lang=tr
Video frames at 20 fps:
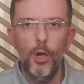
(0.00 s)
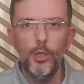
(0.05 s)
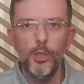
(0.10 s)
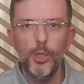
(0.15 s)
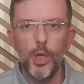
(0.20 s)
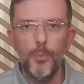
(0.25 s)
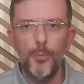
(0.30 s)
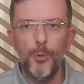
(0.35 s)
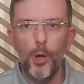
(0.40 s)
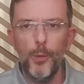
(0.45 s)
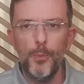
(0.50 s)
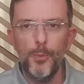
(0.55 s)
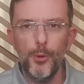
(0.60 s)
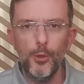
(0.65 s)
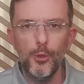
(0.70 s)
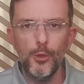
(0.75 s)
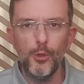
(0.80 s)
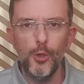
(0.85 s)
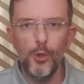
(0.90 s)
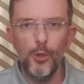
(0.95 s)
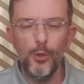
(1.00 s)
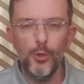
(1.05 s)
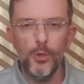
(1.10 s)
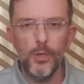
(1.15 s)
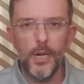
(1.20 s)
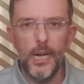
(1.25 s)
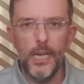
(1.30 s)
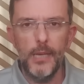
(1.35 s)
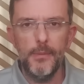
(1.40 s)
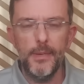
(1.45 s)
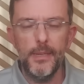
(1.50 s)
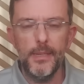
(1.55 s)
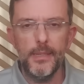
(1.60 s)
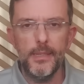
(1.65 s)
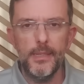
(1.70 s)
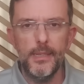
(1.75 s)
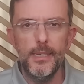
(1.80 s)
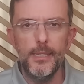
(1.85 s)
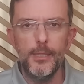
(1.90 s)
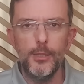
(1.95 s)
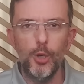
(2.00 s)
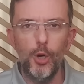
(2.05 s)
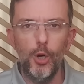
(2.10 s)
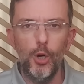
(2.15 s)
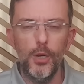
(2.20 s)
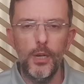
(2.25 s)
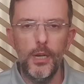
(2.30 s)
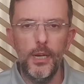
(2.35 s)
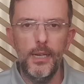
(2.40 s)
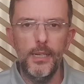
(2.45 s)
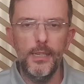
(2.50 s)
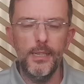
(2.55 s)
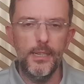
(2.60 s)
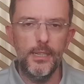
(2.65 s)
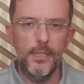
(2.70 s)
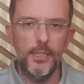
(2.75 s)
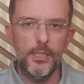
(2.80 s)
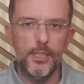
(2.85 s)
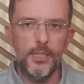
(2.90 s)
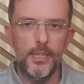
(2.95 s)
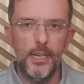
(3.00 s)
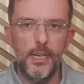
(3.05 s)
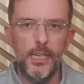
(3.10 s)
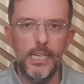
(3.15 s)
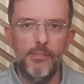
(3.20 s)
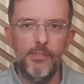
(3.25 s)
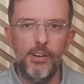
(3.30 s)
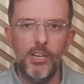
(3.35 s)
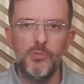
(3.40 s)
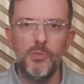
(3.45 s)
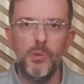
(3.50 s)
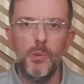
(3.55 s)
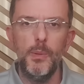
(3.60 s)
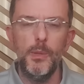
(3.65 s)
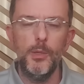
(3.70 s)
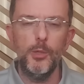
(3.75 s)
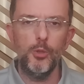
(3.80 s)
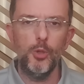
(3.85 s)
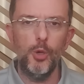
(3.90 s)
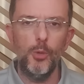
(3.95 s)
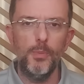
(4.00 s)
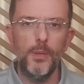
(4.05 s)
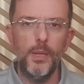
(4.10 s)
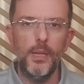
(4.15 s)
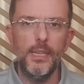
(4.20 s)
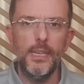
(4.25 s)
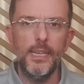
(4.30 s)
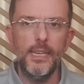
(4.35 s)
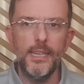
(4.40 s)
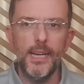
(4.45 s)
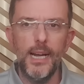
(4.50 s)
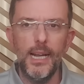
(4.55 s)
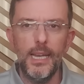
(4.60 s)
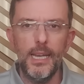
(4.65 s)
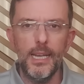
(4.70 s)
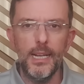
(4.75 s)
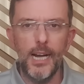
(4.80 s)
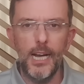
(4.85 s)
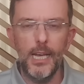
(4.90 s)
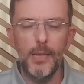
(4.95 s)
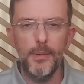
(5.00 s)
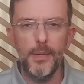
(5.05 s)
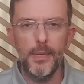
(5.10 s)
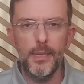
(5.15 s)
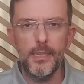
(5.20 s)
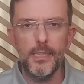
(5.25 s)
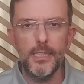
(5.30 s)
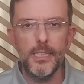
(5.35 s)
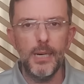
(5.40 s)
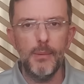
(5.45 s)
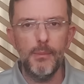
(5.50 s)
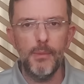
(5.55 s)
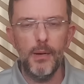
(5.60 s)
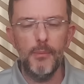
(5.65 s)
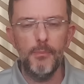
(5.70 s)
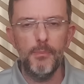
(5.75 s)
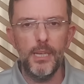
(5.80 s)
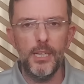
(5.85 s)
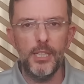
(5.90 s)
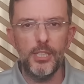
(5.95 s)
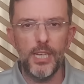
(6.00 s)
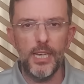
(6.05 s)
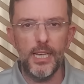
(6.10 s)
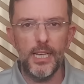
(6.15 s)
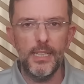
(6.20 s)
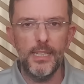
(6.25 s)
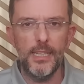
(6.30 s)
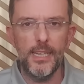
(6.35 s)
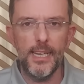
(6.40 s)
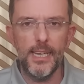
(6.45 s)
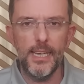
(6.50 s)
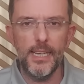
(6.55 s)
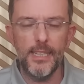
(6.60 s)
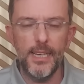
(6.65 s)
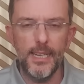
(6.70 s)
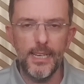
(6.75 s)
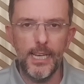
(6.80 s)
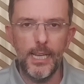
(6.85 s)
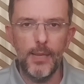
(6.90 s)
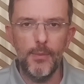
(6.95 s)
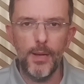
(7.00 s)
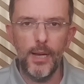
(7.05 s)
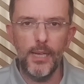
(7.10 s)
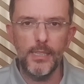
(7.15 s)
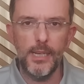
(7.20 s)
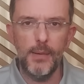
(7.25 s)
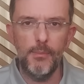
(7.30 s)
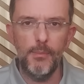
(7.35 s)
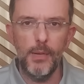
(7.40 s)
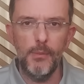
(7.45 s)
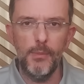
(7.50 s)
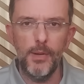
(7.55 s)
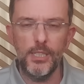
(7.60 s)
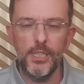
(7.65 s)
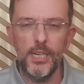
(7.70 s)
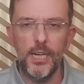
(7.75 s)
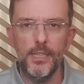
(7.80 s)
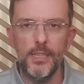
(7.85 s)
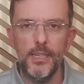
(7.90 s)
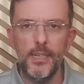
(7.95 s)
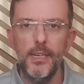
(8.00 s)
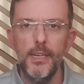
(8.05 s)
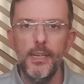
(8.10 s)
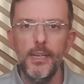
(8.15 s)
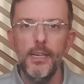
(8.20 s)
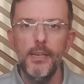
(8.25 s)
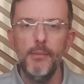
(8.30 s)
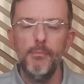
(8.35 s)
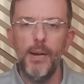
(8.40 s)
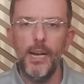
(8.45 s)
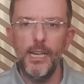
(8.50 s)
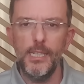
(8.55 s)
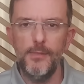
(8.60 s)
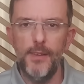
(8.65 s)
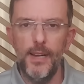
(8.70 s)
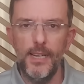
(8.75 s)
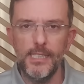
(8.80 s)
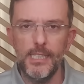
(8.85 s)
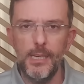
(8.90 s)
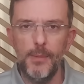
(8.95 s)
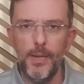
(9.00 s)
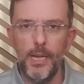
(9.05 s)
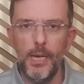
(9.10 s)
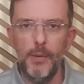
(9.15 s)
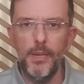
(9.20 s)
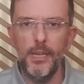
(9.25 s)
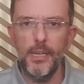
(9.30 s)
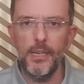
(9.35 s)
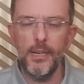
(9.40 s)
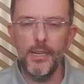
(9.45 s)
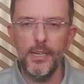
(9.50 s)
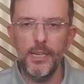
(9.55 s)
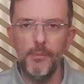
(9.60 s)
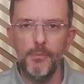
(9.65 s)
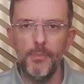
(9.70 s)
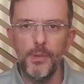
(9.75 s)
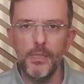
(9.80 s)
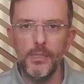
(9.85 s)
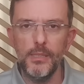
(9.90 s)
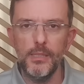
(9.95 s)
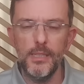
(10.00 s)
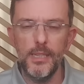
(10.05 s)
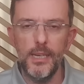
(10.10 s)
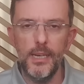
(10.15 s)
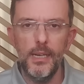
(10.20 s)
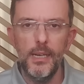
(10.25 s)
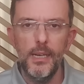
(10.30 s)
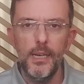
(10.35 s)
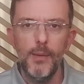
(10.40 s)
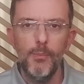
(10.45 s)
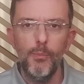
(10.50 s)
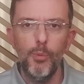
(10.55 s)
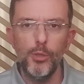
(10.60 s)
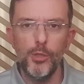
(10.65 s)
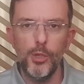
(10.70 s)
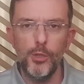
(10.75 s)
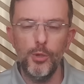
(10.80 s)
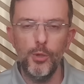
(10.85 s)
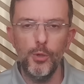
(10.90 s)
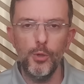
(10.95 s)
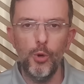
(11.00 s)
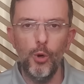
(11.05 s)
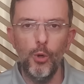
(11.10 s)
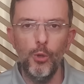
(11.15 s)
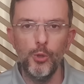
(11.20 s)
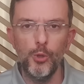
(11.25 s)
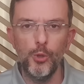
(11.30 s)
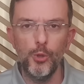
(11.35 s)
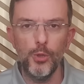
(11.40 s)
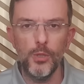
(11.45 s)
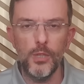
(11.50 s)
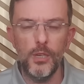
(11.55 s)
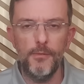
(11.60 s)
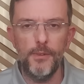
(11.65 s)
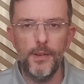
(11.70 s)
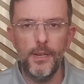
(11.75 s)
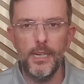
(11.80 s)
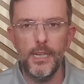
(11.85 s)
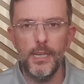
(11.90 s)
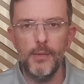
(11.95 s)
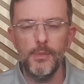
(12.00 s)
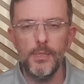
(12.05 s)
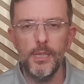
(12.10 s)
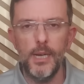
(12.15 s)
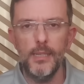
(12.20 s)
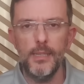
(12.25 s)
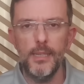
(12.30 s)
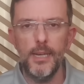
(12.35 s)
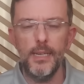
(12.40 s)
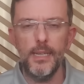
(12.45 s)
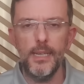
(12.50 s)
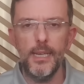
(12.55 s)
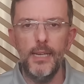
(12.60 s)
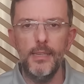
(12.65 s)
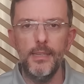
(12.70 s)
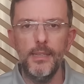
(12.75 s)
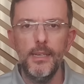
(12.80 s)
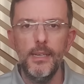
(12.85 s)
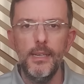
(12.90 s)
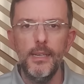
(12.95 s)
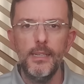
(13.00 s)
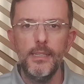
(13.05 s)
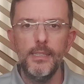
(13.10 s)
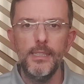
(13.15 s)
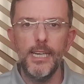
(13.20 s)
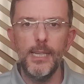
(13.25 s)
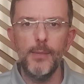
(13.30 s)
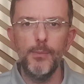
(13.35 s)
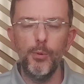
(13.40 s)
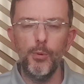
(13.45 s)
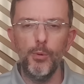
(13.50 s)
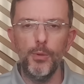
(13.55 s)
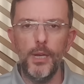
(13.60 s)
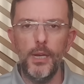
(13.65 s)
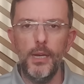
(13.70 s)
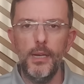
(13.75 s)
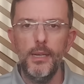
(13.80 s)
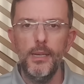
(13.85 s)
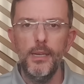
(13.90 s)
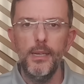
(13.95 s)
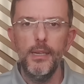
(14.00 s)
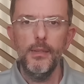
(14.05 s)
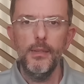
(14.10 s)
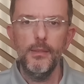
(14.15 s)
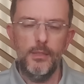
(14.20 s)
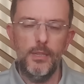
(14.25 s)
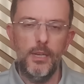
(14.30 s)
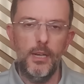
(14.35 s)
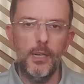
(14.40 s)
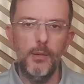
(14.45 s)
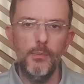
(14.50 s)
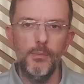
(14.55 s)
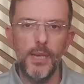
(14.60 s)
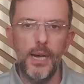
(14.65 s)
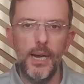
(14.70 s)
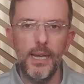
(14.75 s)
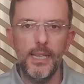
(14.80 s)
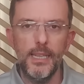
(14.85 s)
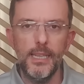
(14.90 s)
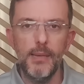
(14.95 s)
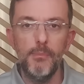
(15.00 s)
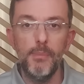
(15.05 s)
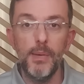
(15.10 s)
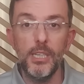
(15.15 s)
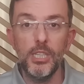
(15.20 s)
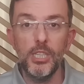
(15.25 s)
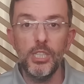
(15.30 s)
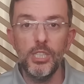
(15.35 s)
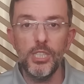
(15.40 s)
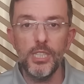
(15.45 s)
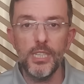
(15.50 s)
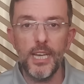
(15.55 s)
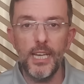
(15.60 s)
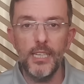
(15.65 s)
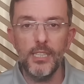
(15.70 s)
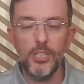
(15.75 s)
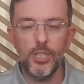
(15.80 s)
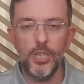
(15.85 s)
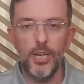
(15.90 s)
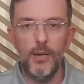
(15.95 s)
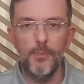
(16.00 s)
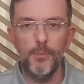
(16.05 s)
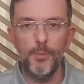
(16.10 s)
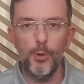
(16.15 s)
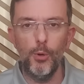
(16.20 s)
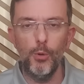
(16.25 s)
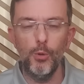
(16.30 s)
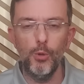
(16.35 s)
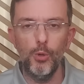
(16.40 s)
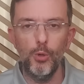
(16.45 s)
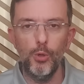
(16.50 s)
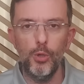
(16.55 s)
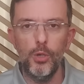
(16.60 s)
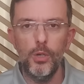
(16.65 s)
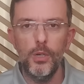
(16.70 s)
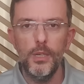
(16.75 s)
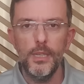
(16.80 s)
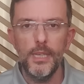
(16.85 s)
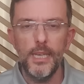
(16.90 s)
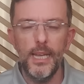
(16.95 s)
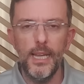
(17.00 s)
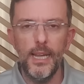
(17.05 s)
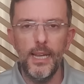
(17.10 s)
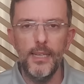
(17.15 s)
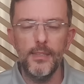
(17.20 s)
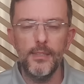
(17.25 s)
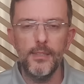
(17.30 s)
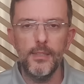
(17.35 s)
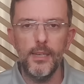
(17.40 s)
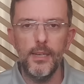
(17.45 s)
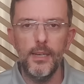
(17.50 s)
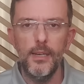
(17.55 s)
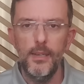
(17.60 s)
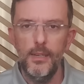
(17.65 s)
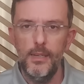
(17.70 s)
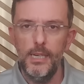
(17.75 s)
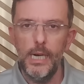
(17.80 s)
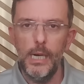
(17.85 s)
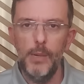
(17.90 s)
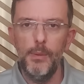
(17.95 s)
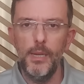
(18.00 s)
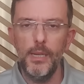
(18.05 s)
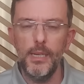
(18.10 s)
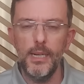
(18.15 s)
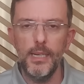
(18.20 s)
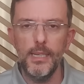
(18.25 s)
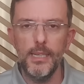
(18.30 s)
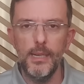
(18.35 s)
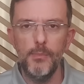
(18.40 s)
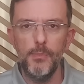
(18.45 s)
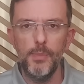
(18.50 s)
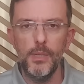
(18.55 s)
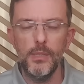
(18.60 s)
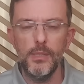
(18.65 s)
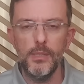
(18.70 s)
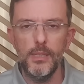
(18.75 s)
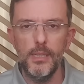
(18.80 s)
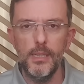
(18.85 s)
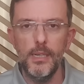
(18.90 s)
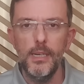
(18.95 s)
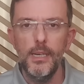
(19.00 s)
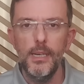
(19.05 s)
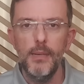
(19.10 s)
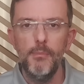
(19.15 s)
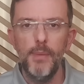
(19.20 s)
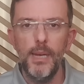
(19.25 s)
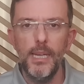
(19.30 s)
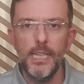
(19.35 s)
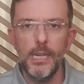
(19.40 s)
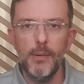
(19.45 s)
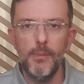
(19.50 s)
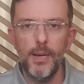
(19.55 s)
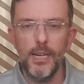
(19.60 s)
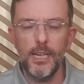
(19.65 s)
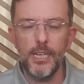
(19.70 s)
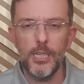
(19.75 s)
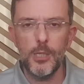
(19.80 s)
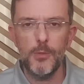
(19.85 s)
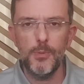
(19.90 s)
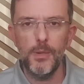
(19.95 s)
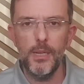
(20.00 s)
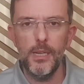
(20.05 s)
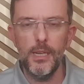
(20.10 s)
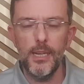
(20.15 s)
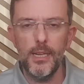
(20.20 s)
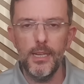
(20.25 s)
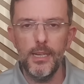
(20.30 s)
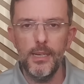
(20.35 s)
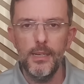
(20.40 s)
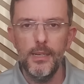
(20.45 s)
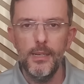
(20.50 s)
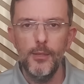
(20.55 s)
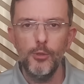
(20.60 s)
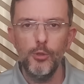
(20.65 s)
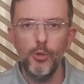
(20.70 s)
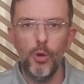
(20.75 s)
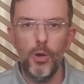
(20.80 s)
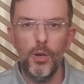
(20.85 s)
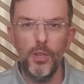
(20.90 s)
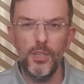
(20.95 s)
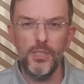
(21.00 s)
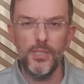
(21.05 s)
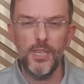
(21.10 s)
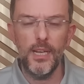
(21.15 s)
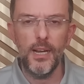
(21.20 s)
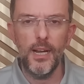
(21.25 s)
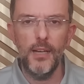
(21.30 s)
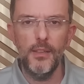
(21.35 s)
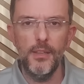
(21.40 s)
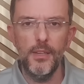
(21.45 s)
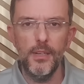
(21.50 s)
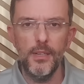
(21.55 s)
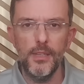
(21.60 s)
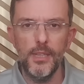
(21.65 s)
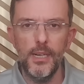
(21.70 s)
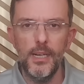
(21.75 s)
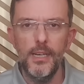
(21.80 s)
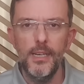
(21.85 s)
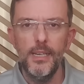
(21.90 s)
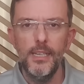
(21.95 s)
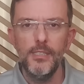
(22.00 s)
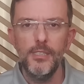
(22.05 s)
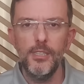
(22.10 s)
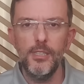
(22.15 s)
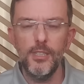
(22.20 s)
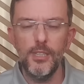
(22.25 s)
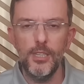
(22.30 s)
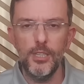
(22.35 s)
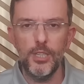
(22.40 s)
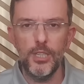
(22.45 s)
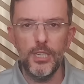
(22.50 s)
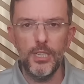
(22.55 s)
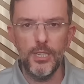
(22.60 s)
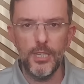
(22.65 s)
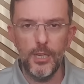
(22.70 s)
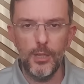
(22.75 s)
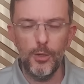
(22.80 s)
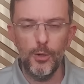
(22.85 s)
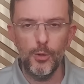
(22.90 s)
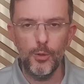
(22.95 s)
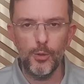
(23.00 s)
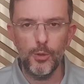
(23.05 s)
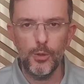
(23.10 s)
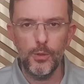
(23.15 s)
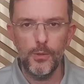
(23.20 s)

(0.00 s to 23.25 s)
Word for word: Önce pole pozisyonunu kaybetti. Sonra yarışta yavaş bir pit stopla liderliği kaybetti ama bir şekilde geriden gelip kazanmayı başardı. Max Verstappen Amerika Grand Prix'sinde bu sezonki 13. zaferine imza atarken Red Bull'da takım tarihinde 5. kez şampiyonluğunu ilan etti. Amerika Grand Prix'sini Medemak işbirliğiyle Sokrates ekranlarında sizin için inceliyoruz.